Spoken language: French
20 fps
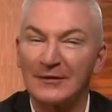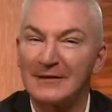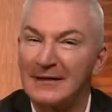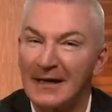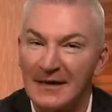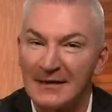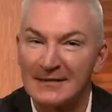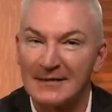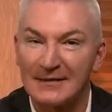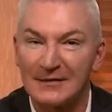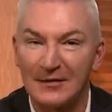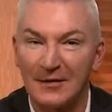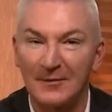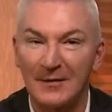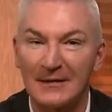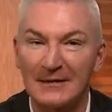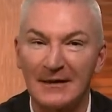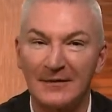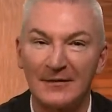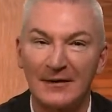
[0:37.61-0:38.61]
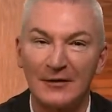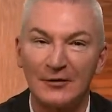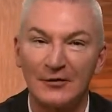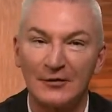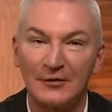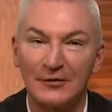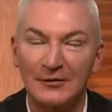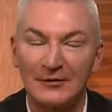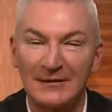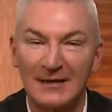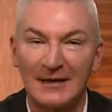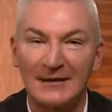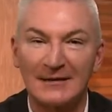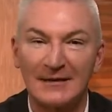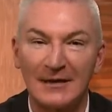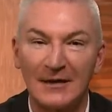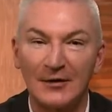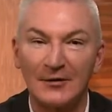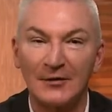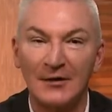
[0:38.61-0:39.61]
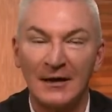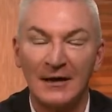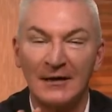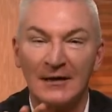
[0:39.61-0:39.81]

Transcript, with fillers: temps cette semaine avant le, 31.